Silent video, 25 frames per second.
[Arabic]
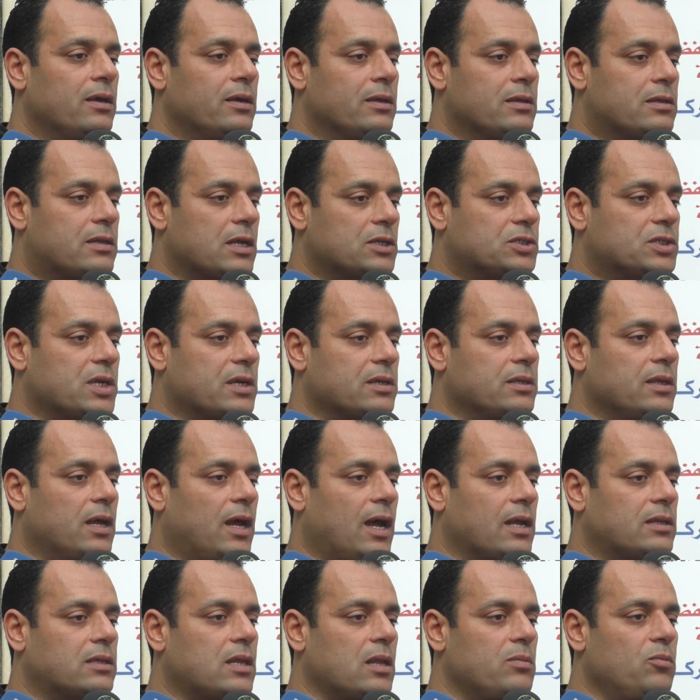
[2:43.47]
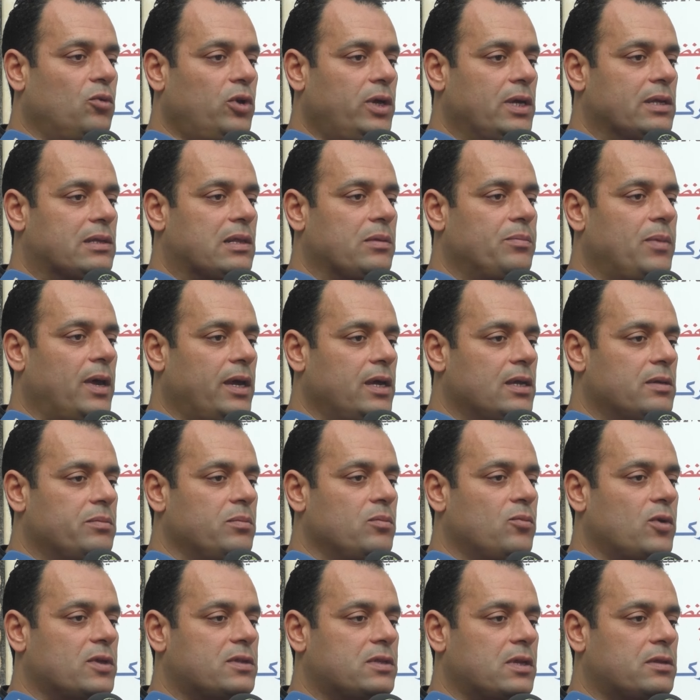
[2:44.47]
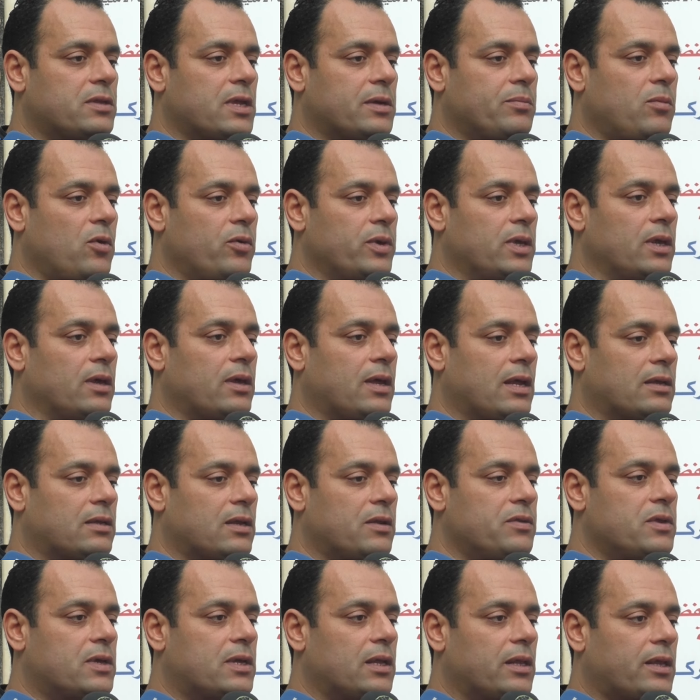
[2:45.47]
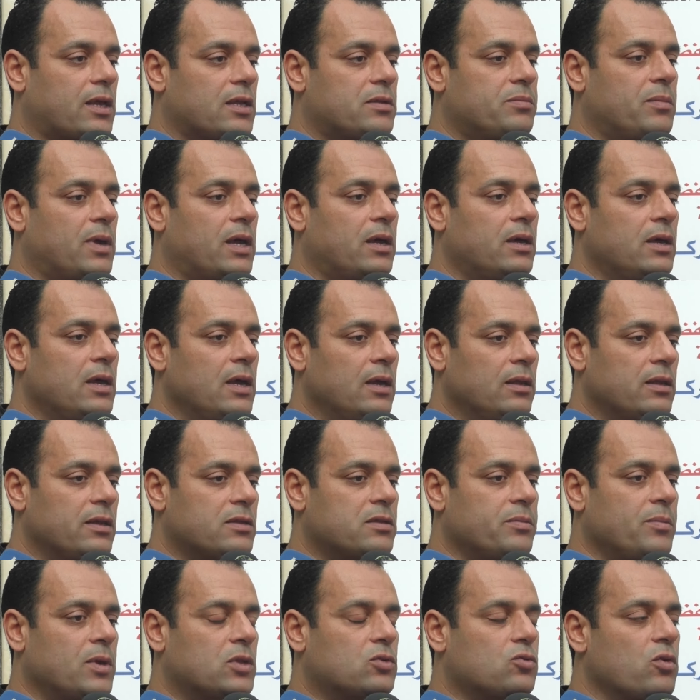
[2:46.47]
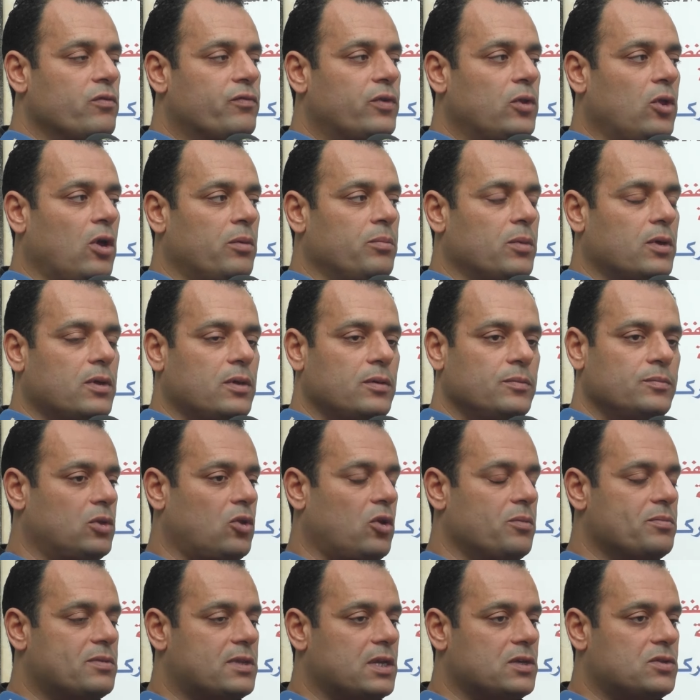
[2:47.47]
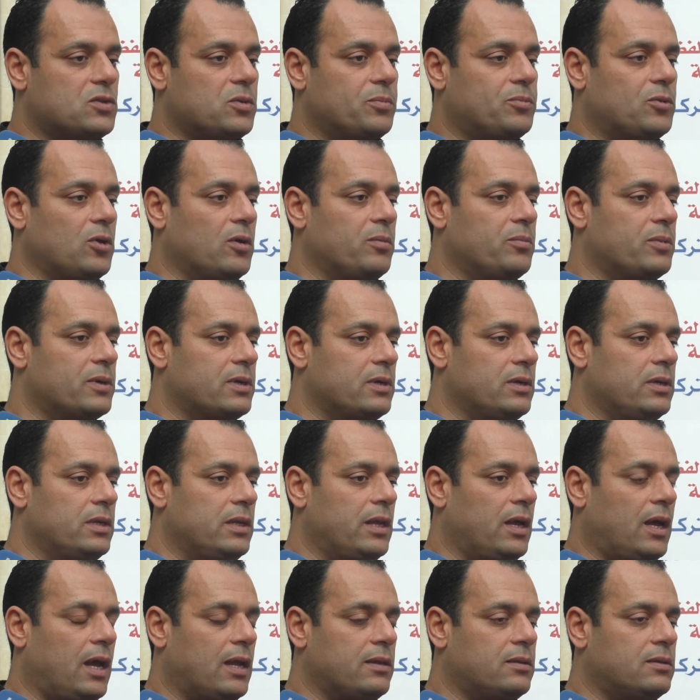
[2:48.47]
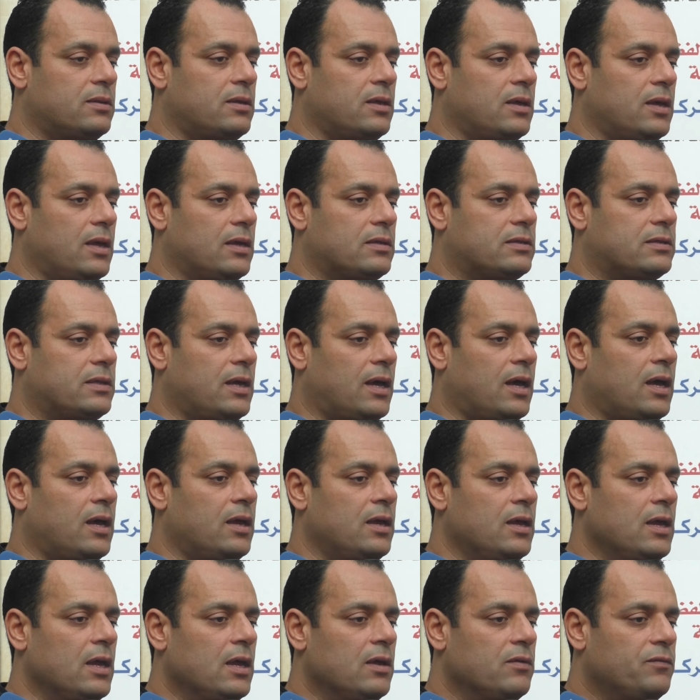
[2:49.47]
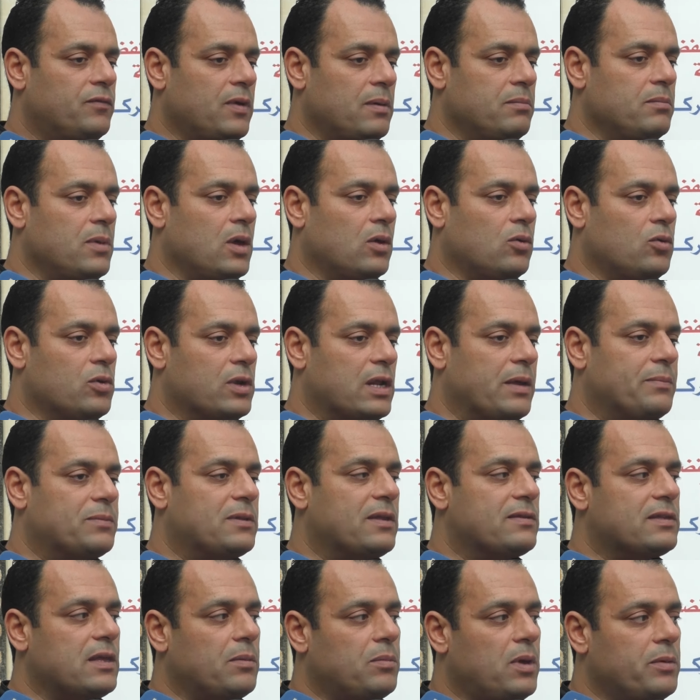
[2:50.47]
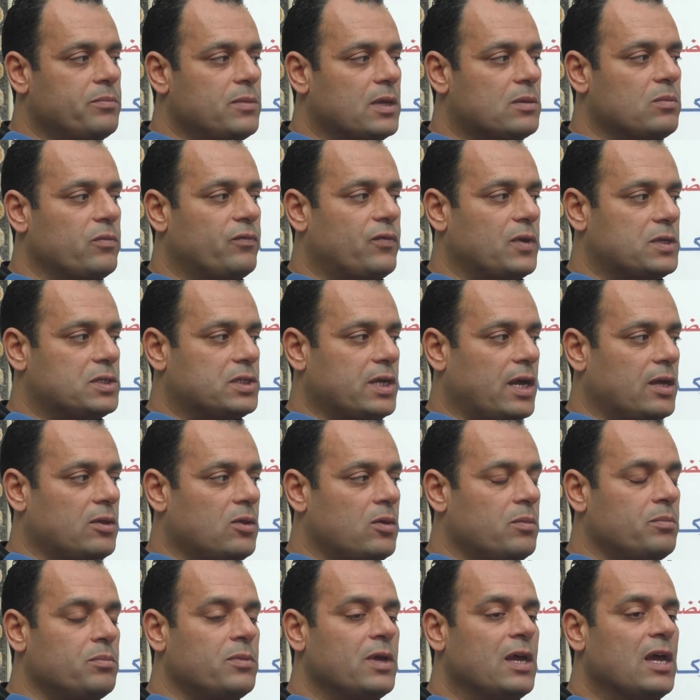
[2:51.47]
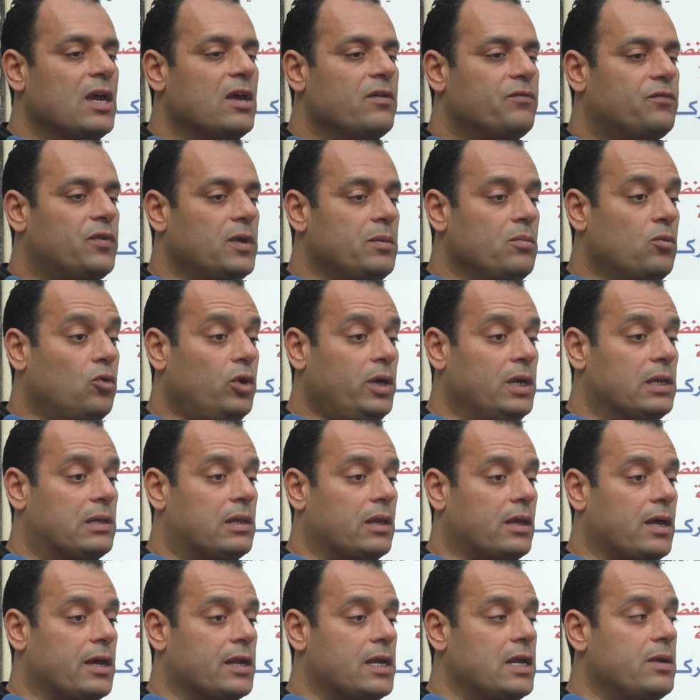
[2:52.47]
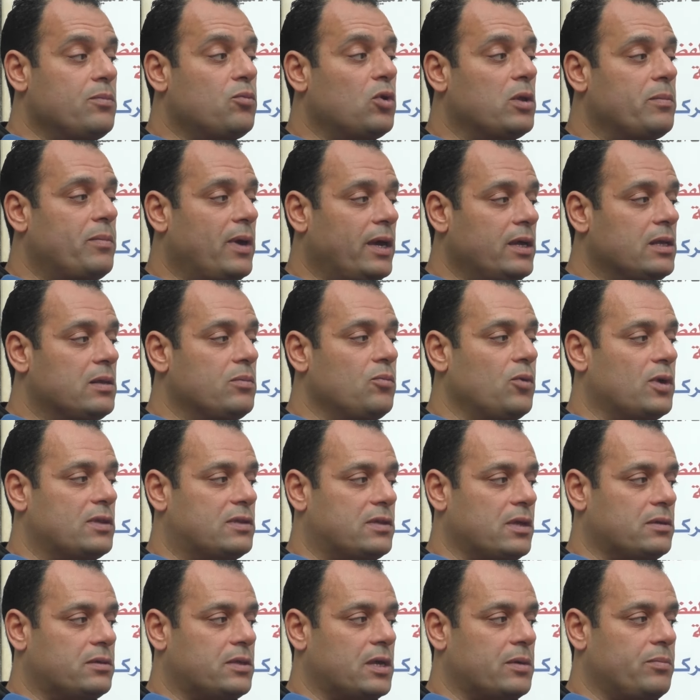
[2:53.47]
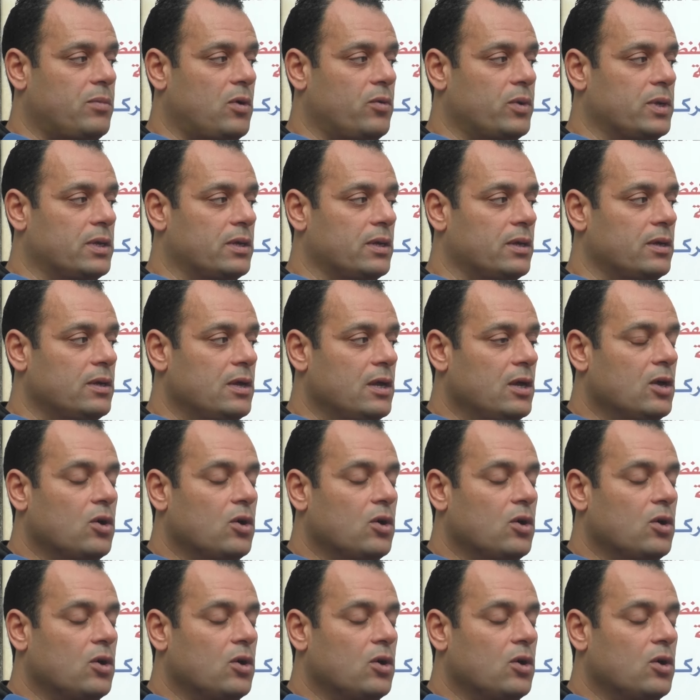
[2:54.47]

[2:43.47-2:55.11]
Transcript: انتشرنا حتى المحيط البعيد من المؤسسه التربويه خاطر هذيك الخدمه لازمها تكون في العمق من 15 سبتمبر الى حد الساعه فما قرابه 700 مفتش عنهم في محيط القريب والبعيد المؤسسات التربويه